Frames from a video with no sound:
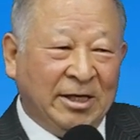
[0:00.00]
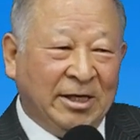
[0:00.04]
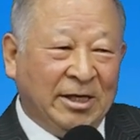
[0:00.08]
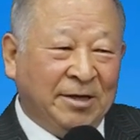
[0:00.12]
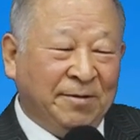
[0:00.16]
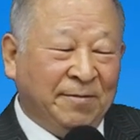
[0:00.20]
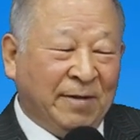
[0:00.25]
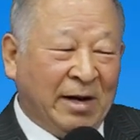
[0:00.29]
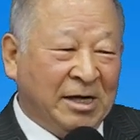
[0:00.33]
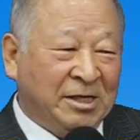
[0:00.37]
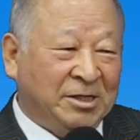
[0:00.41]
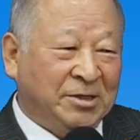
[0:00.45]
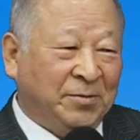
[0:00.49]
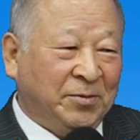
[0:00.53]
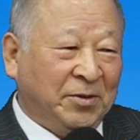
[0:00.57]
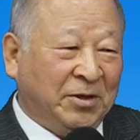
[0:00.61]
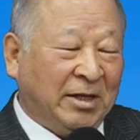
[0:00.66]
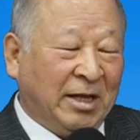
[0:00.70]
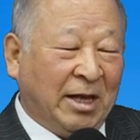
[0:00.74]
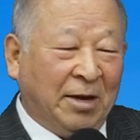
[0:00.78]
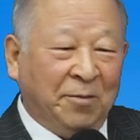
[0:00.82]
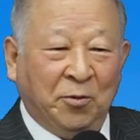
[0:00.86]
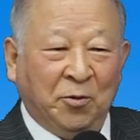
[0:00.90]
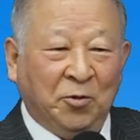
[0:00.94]
이 말씀을
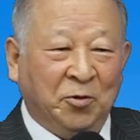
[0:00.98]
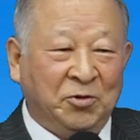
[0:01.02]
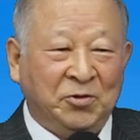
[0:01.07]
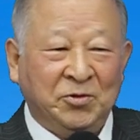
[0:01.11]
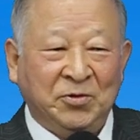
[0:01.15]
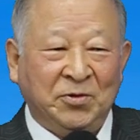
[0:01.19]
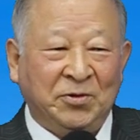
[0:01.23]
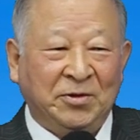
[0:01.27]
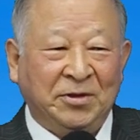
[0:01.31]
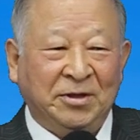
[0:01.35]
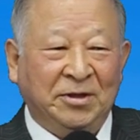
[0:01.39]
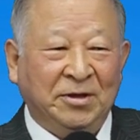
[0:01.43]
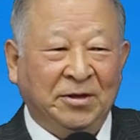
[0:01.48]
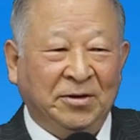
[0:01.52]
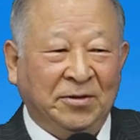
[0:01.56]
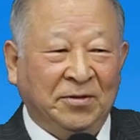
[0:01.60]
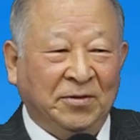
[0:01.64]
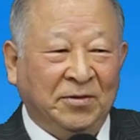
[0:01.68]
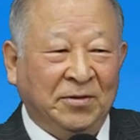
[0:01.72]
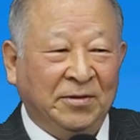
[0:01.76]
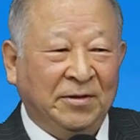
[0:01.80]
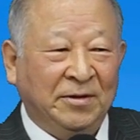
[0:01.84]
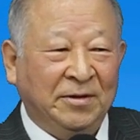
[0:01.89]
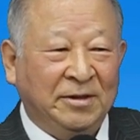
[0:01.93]
다 보고 수 있거든요.
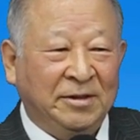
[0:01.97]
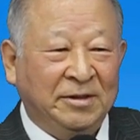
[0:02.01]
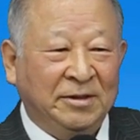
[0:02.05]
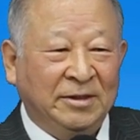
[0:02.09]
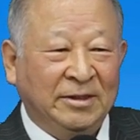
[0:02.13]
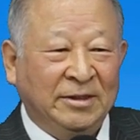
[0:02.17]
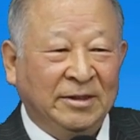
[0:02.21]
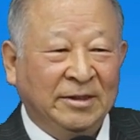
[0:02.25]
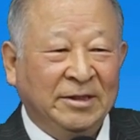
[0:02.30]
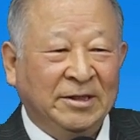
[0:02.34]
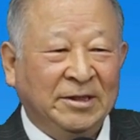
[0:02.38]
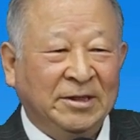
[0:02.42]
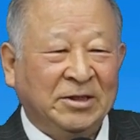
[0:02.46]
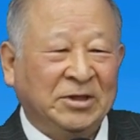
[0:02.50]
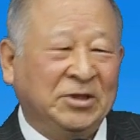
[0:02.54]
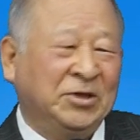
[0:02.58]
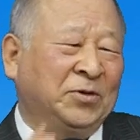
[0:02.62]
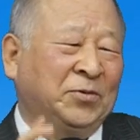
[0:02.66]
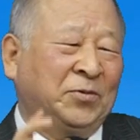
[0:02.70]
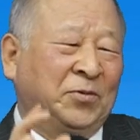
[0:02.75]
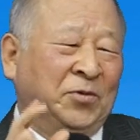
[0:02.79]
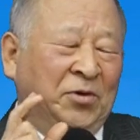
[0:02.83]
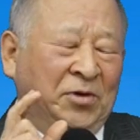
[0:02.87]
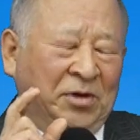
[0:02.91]

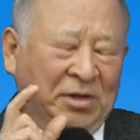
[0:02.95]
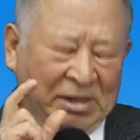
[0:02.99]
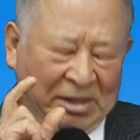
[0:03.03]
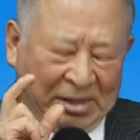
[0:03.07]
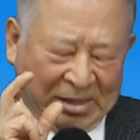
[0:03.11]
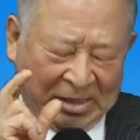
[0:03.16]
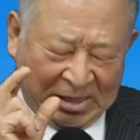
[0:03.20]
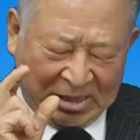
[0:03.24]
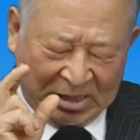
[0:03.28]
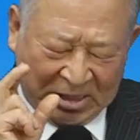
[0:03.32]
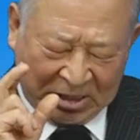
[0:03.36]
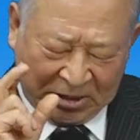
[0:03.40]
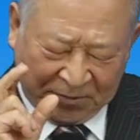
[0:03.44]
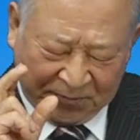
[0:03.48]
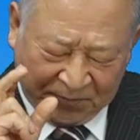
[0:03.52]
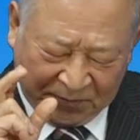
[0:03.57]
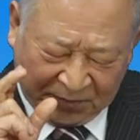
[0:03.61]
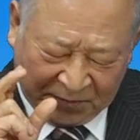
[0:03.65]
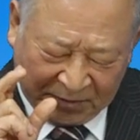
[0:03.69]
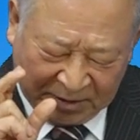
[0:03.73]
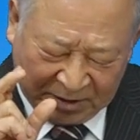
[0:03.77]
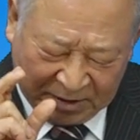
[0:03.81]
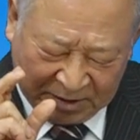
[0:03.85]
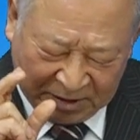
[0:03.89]
그럼 오늘
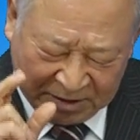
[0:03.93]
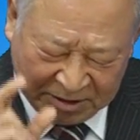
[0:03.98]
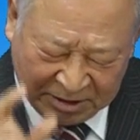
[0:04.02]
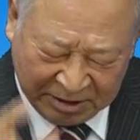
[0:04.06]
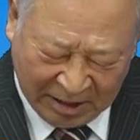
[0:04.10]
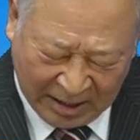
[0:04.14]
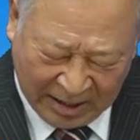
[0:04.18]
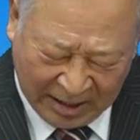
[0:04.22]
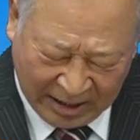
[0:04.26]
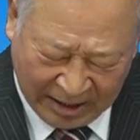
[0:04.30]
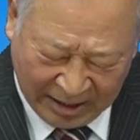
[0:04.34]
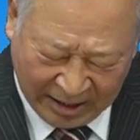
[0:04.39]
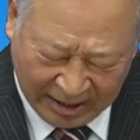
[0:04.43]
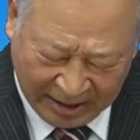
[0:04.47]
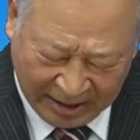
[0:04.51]
자